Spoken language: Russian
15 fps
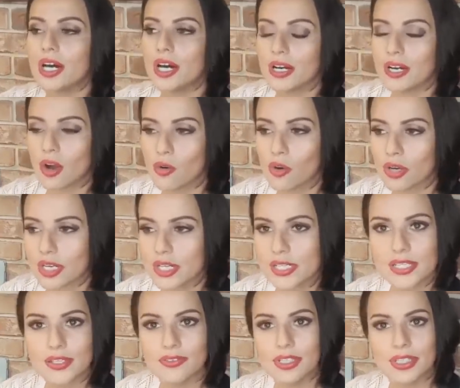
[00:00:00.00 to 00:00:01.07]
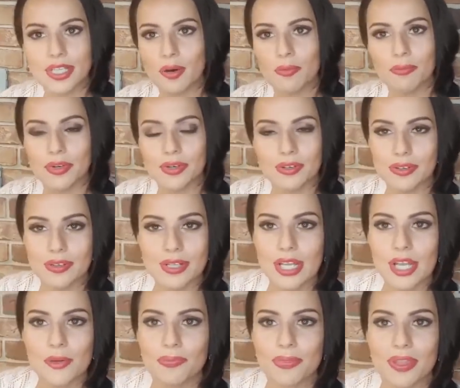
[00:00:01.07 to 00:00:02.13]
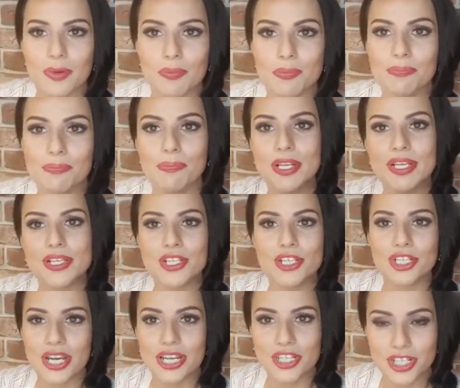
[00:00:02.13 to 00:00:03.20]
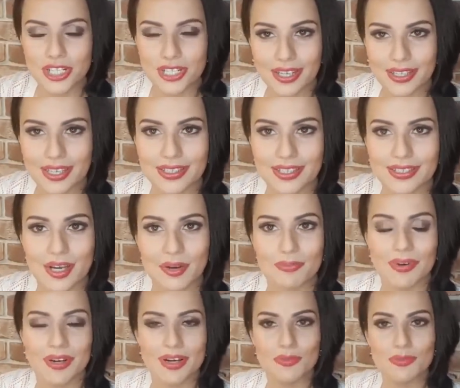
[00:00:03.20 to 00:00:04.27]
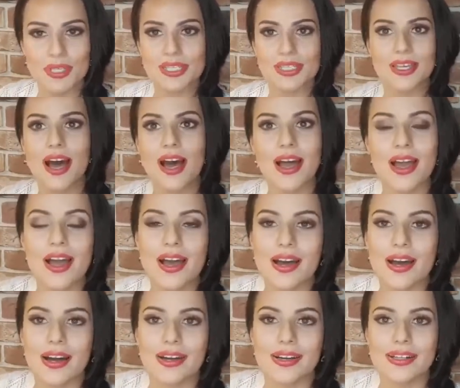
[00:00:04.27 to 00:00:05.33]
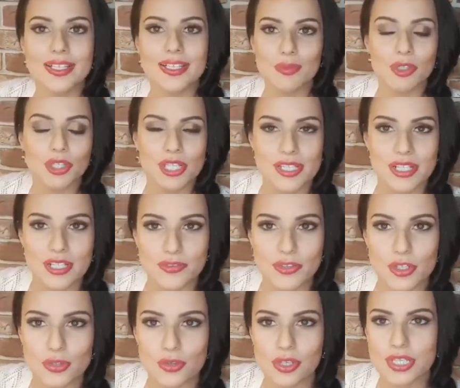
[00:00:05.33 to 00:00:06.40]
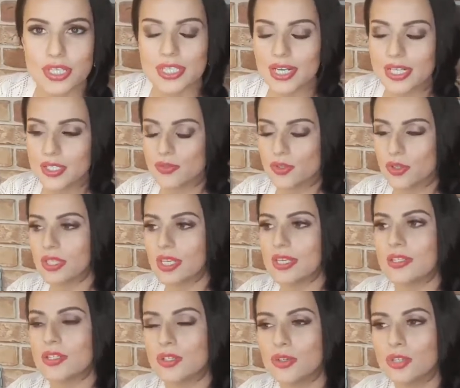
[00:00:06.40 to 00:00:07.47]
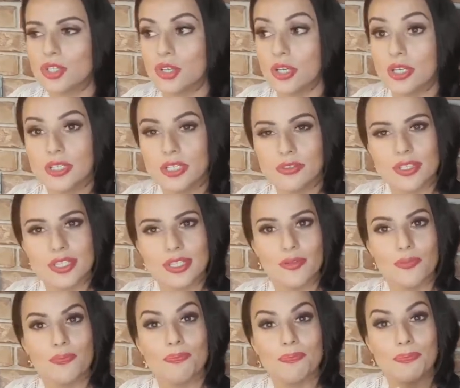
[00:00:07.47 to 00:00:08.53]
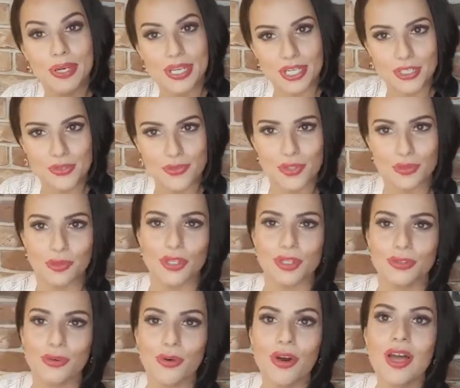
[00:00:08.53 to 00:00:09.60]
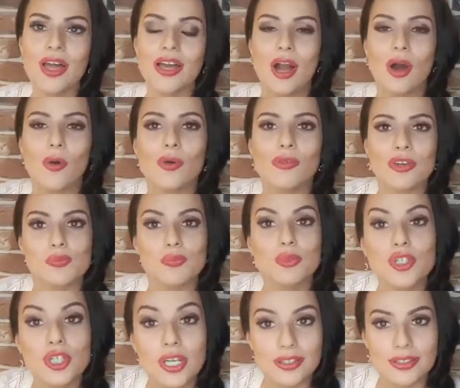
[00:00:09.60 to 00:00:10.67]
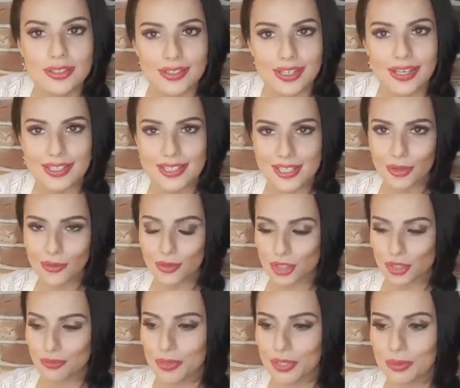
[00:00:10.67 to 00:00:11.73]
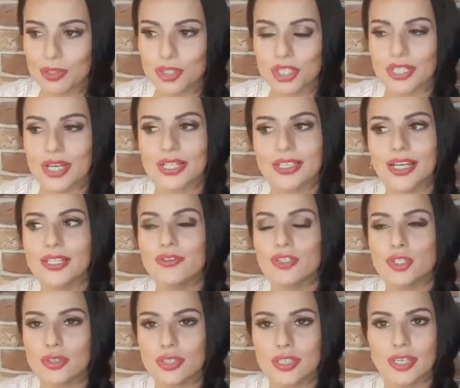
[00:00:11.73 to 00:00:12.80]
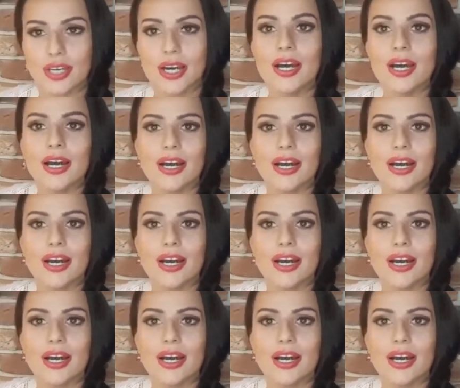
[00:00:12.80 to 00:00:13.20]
какой красивый там близлежащие какие-то там места, где можно сделать выездную регистрацию, все-таки стоит еще ориентироваться прежде всего на то, какой у вас бюджет на это заложен. Потому что когда девчонки